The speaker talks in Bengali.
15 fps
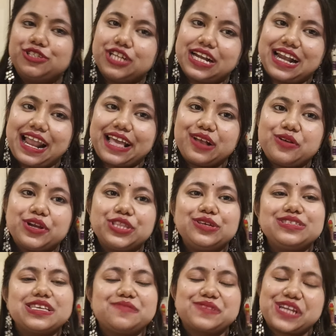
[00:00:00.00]
অবশ্যই এটা লাইক করে
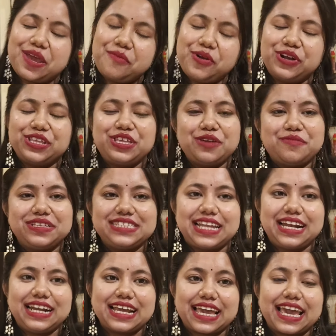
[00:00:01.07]
দিও সাবস্ক্রাইব করে দিও আমার
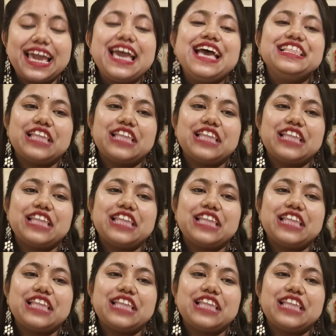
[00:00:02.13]
চ্যানেলটাকে